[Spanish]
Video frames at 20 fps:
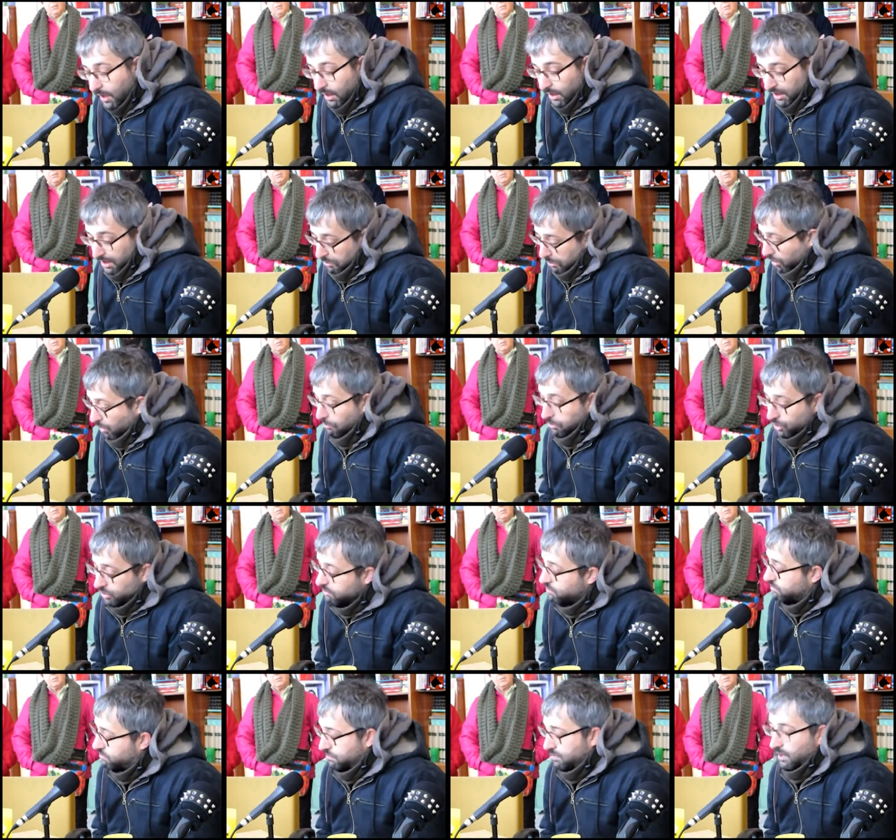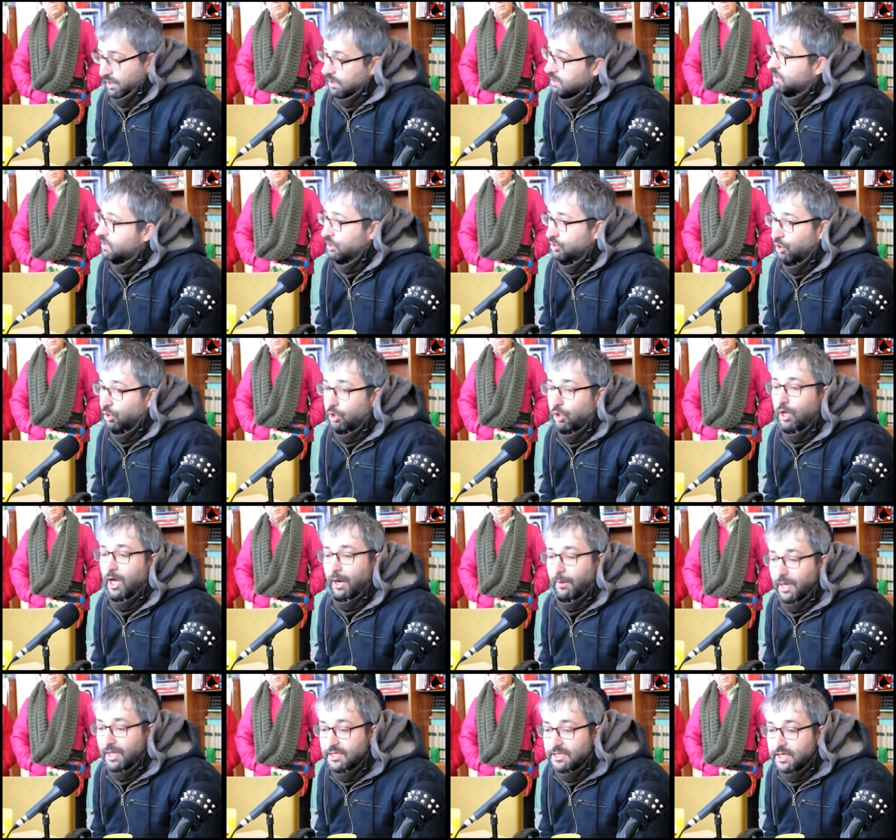Y bueno, pues eh, se escogió
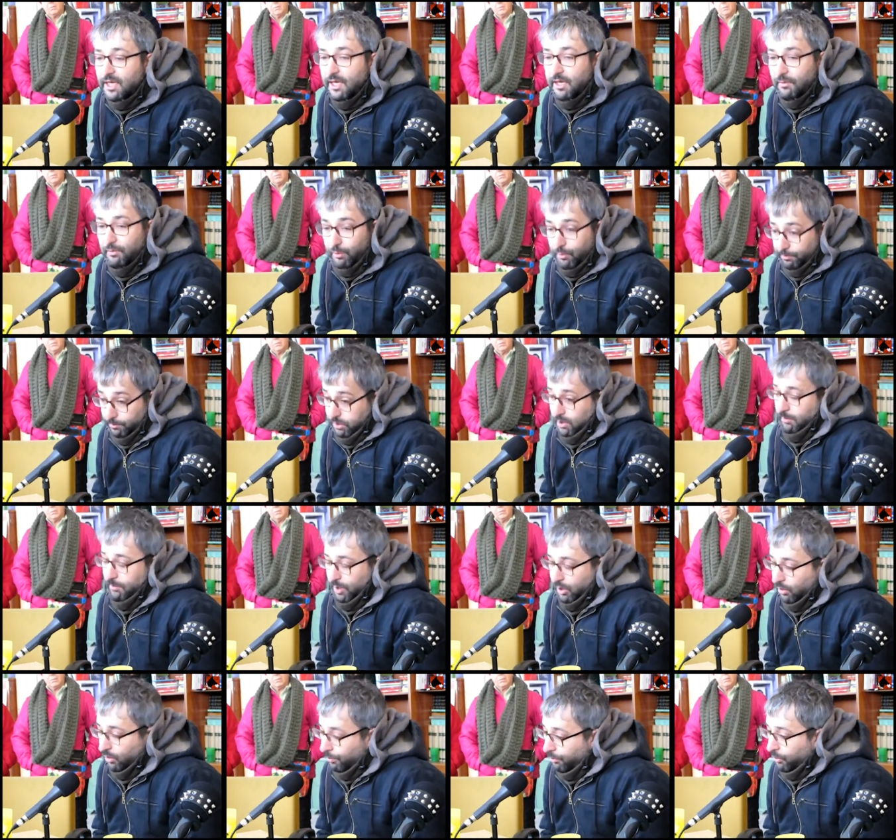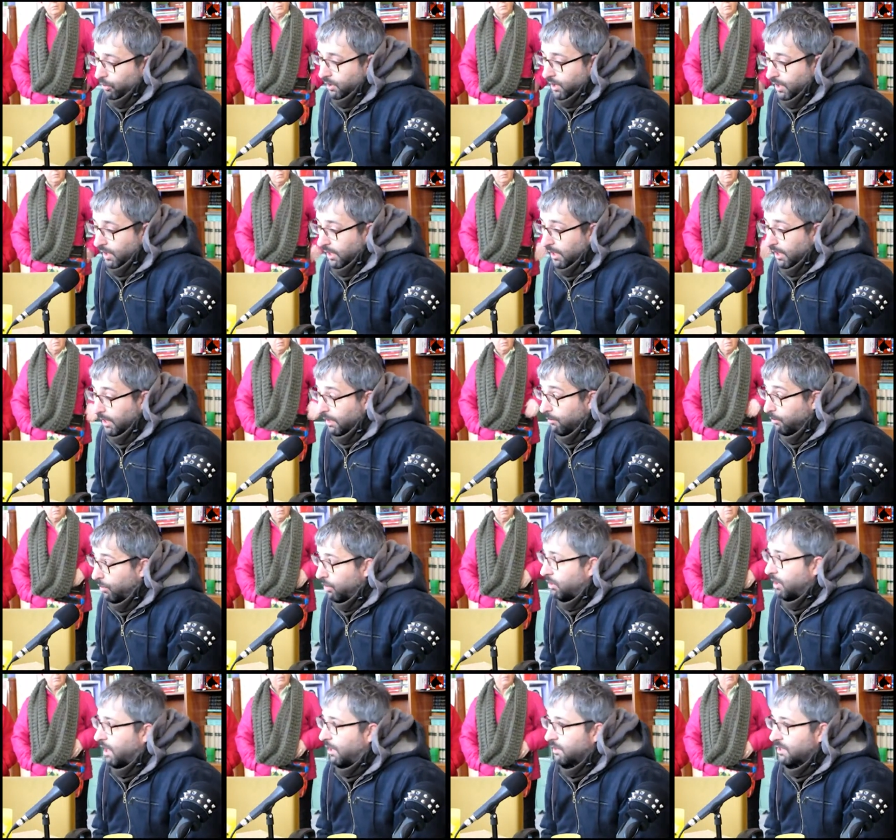Carabanchel primero porque,
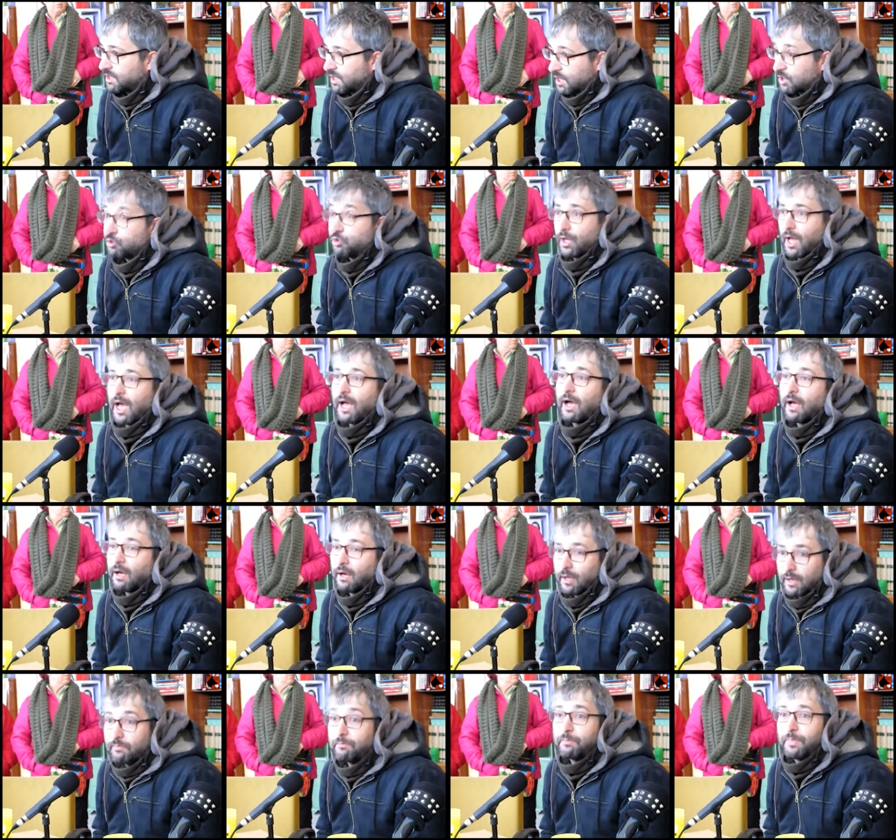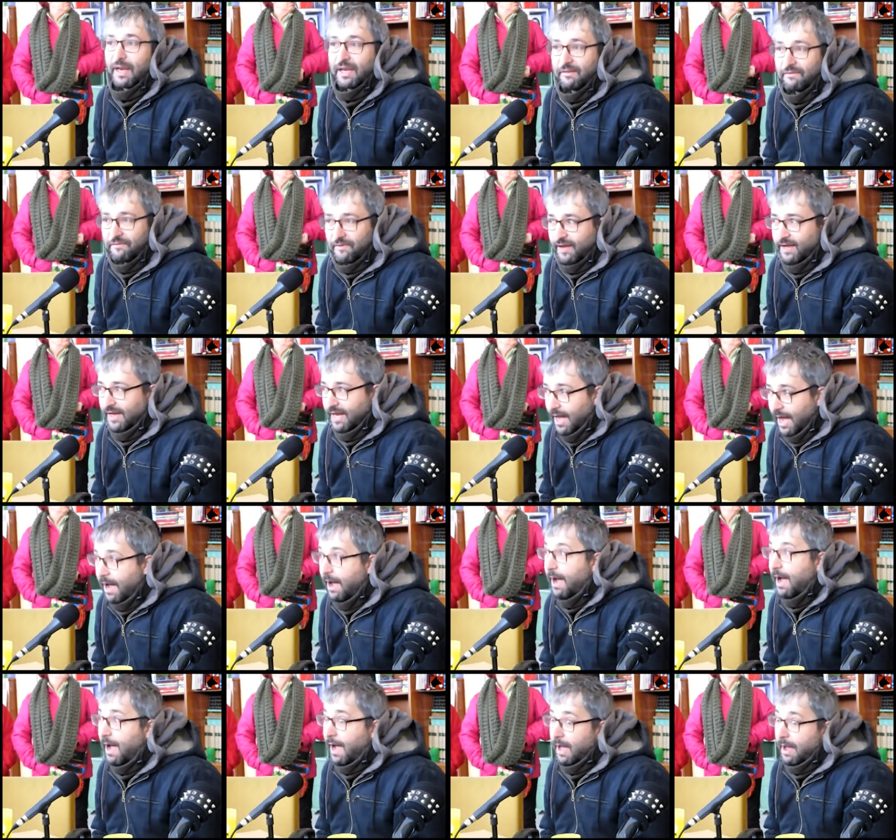bueno, Carabanchel es una
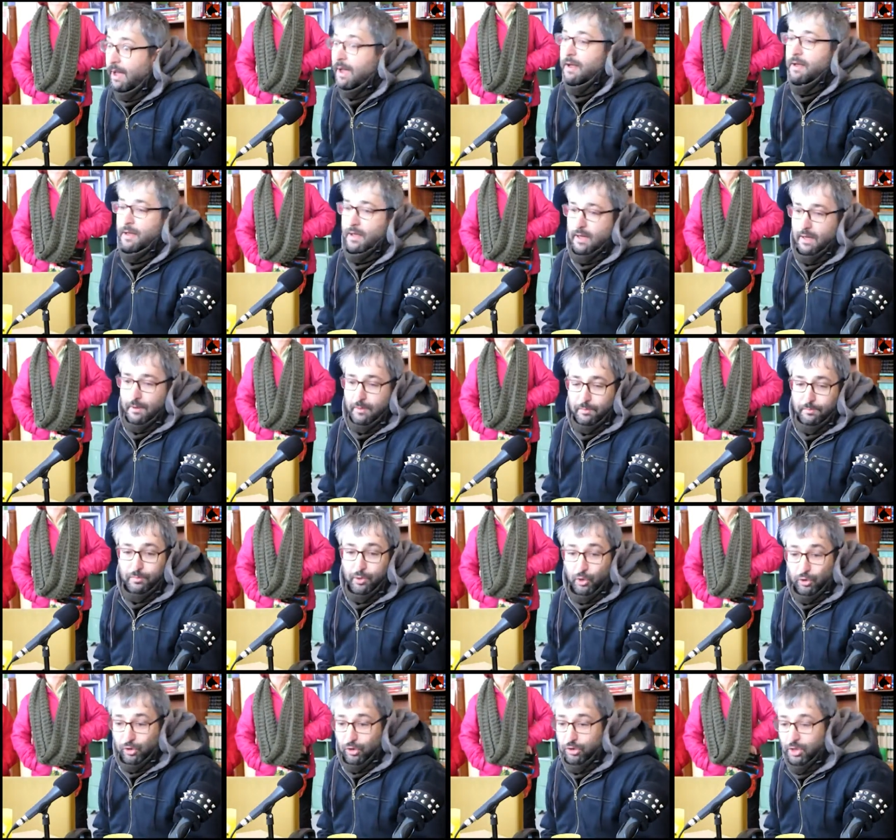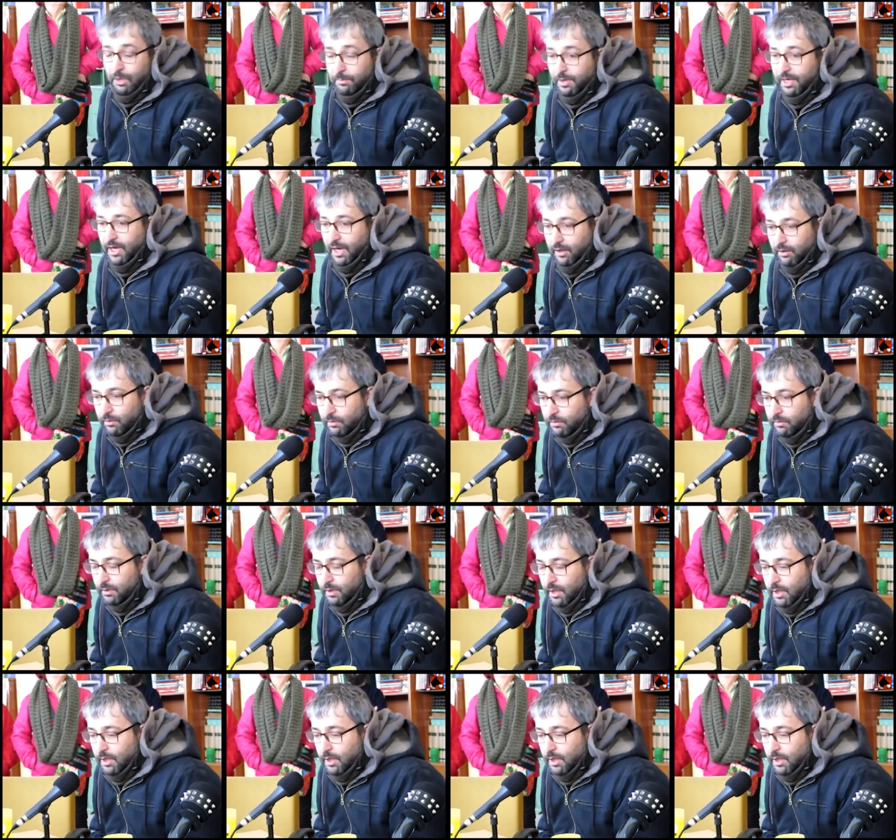periferia prototípica, ¿no?